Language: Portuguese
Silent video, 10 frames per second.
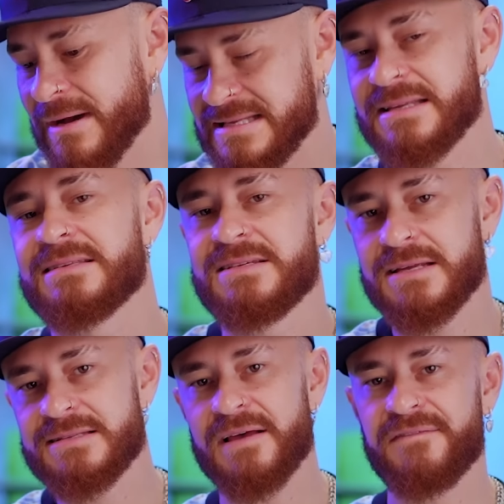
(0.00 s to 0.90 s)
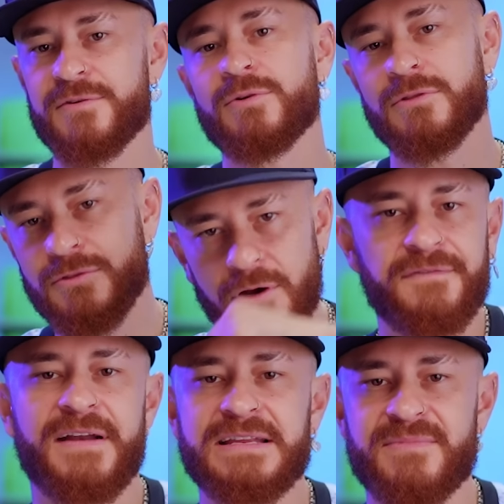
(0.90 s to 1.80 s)
mas existia desafio no
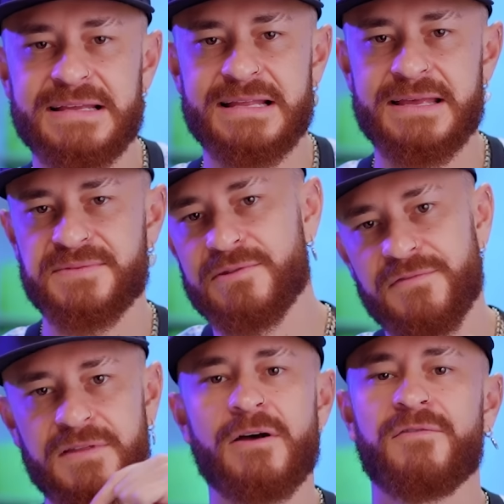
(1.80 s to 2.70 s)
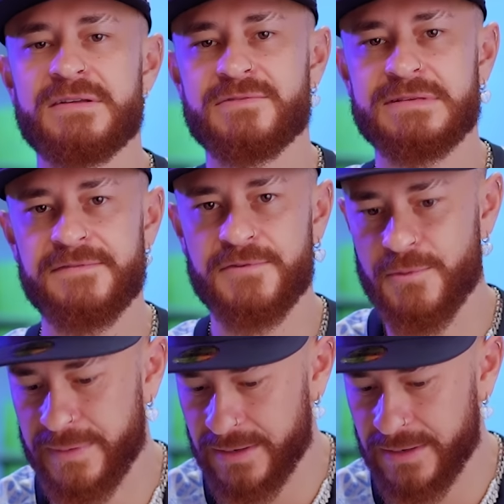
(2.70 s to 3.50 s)
Fred mais 10, porque no final eu fazia um desafio com o